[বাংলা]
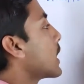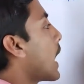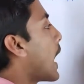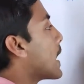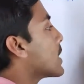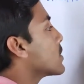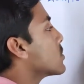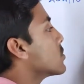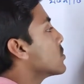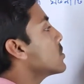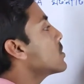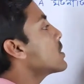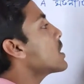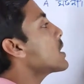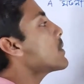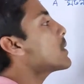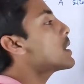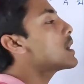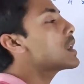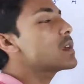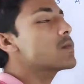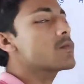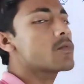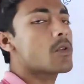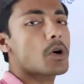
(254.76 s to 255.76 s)
তার জন্য
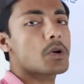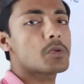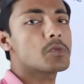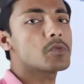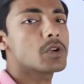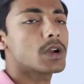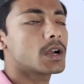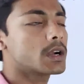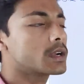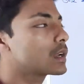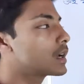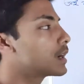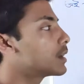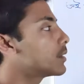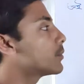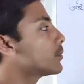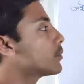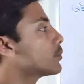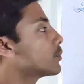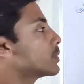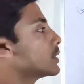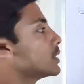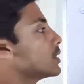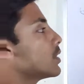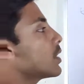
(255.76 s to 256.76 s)
আমার এই ফর্মুলাটা
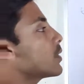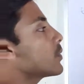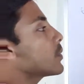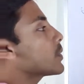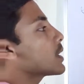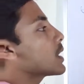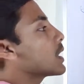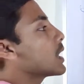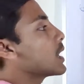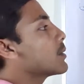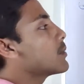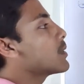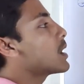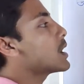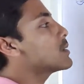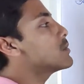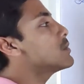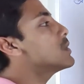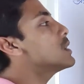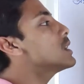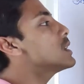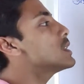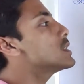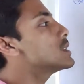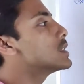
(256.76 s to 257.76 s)
পি অফ এ বাই
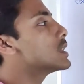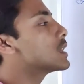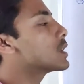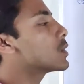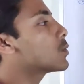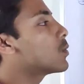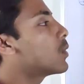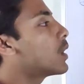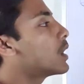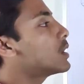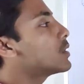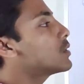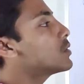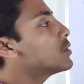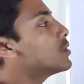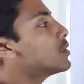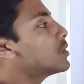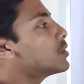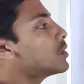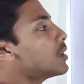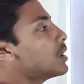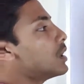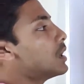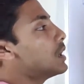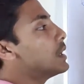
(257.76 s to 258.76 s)
বি ইজ ইকুয়াল টু
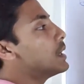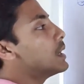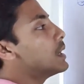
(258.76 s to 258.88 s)
হলো